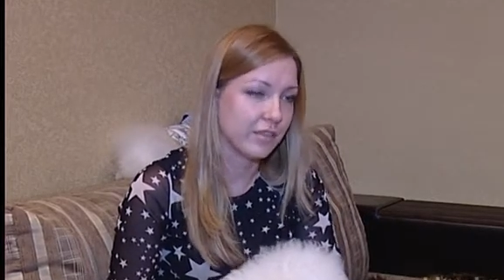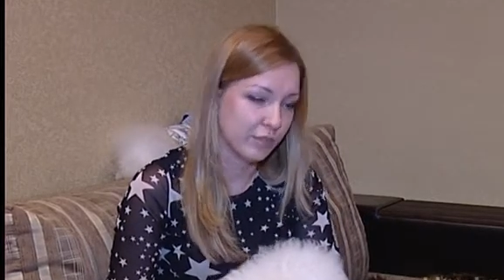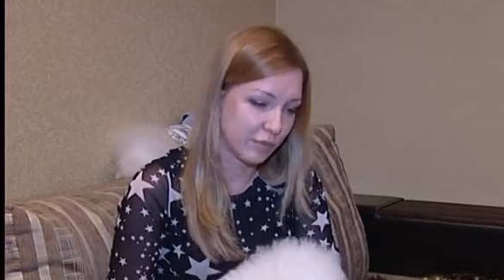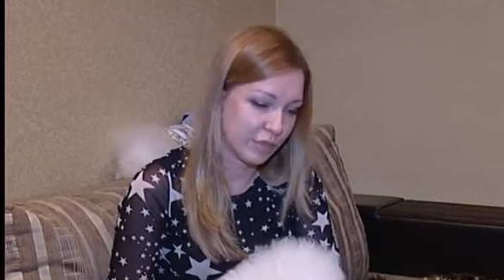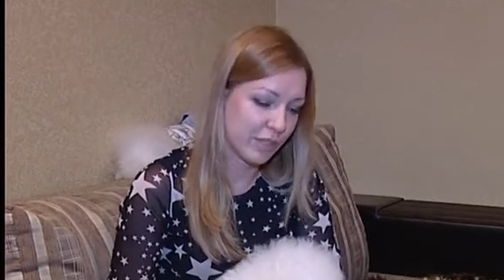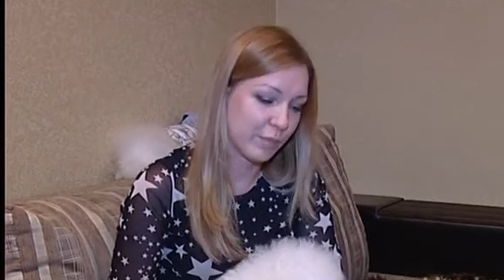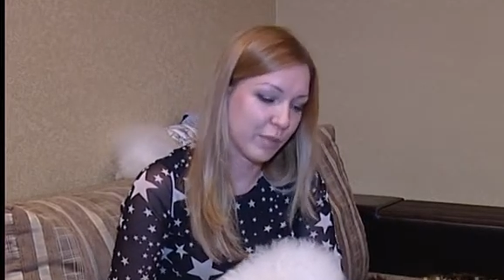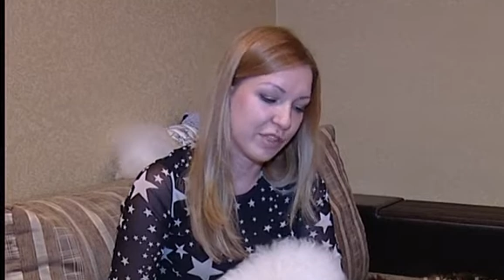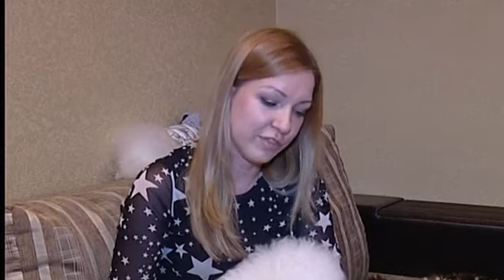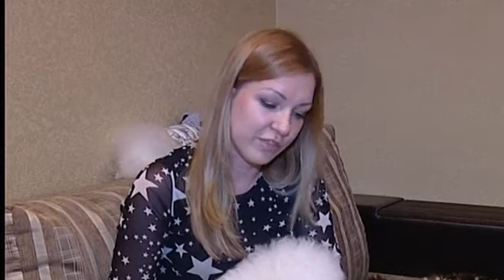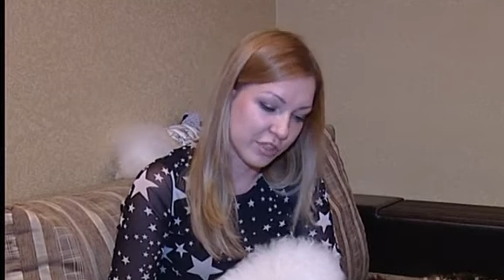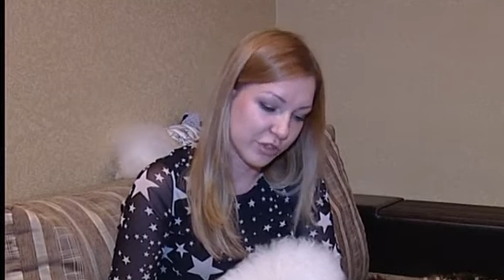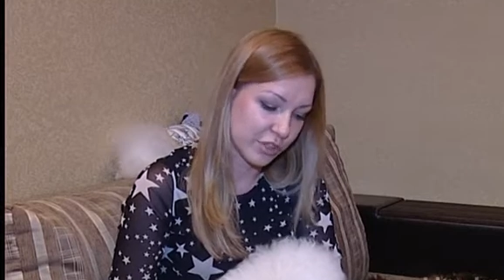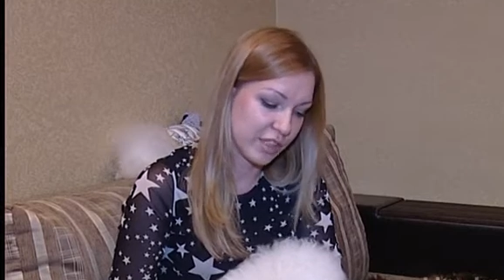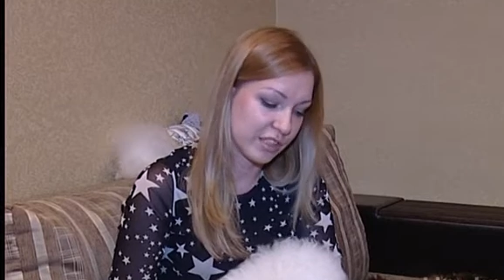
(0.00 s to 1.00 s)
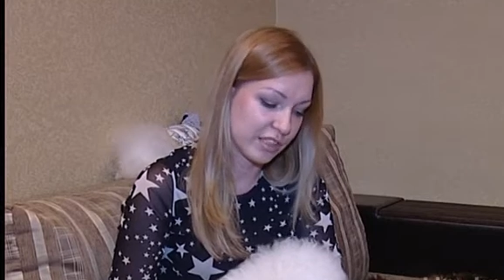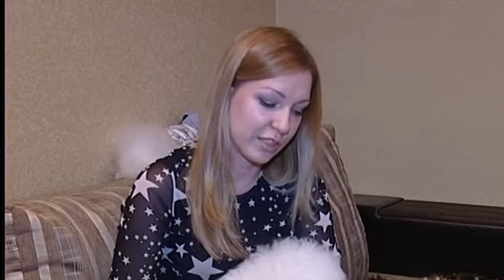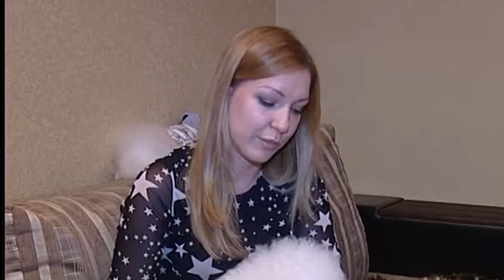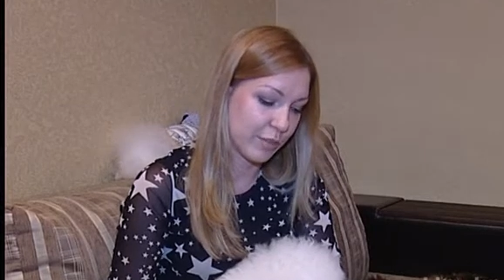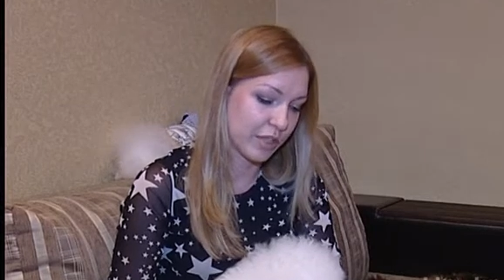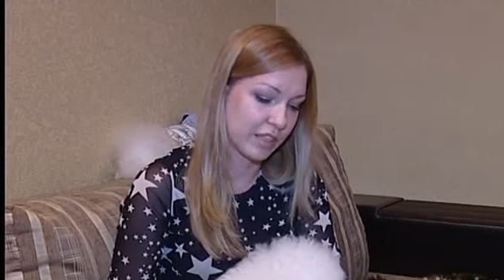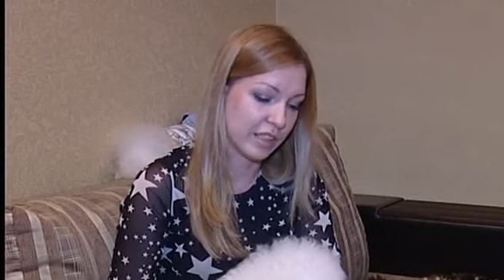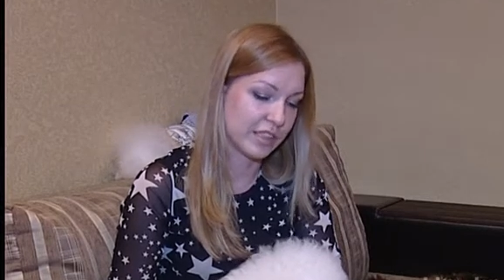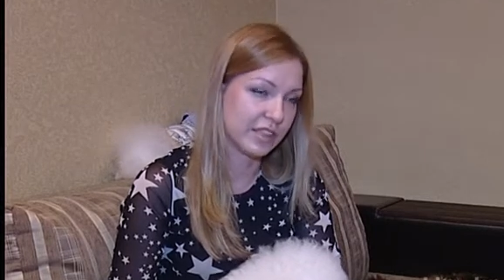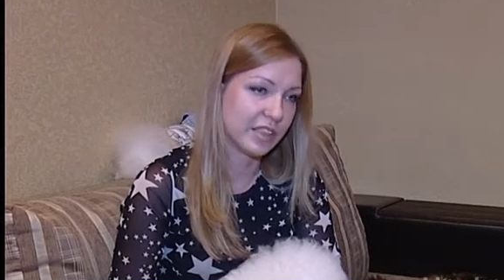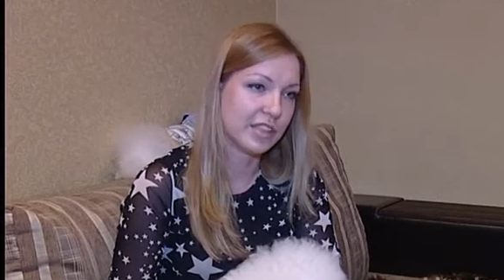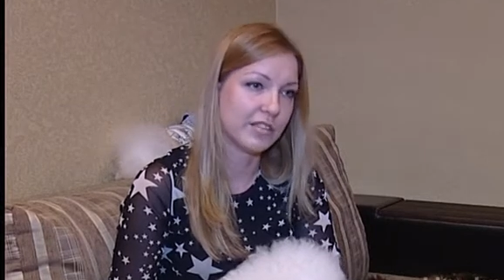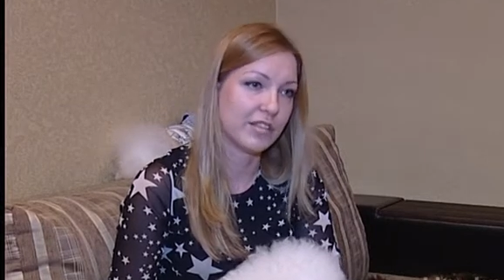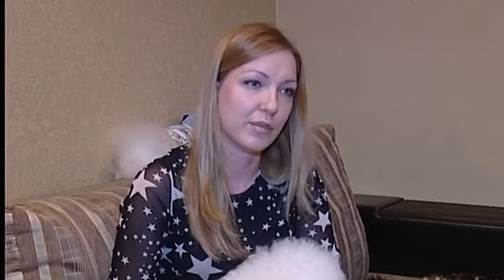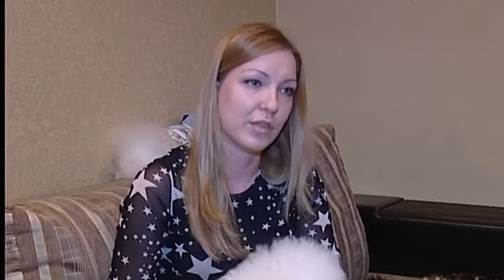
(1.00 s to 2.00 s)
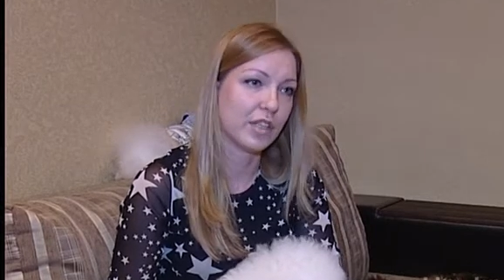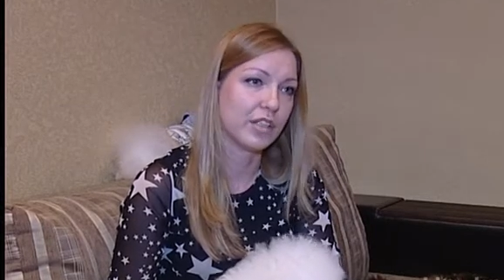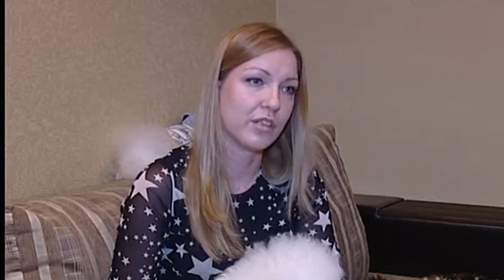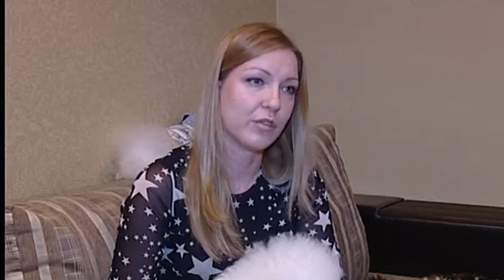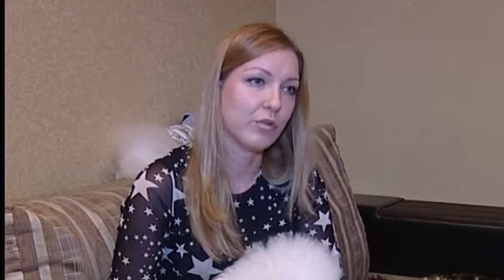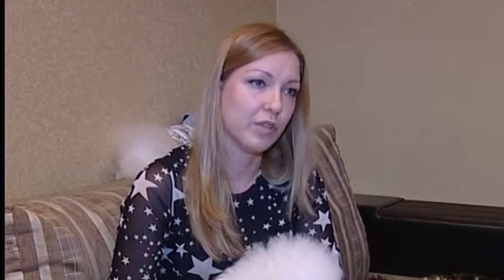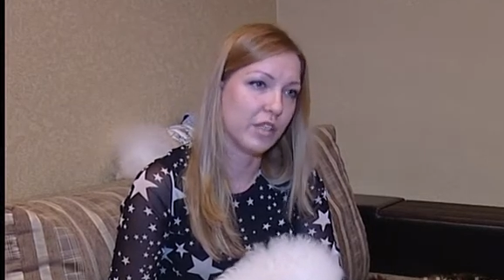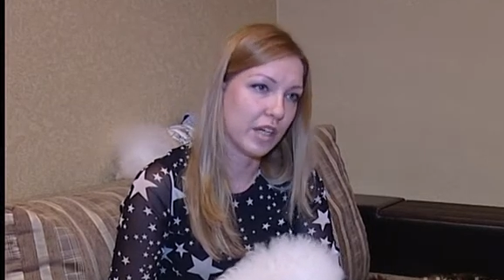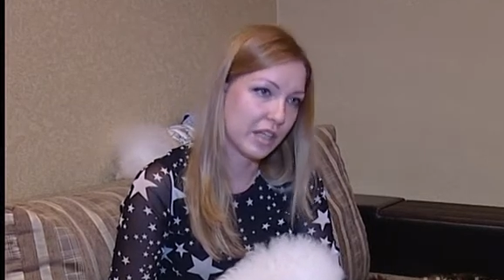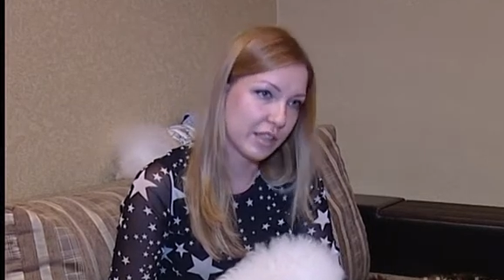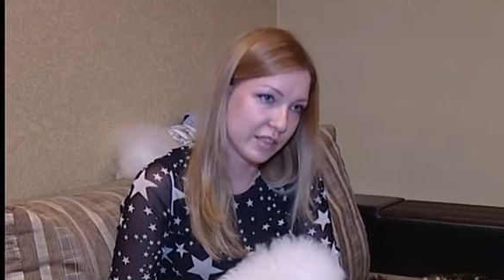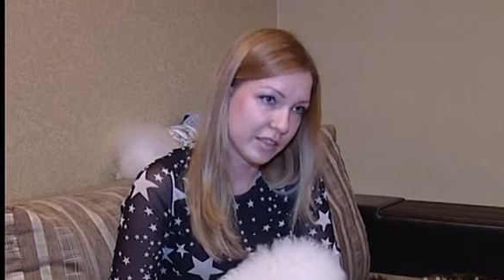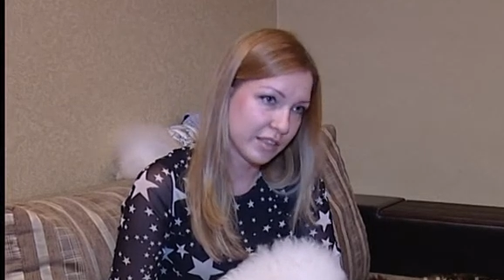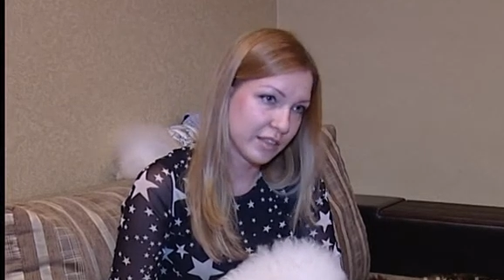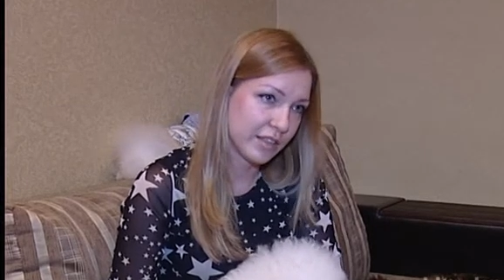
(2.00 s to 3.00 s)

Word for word: Ну, это подвижная собака, естественно, им надо гулять.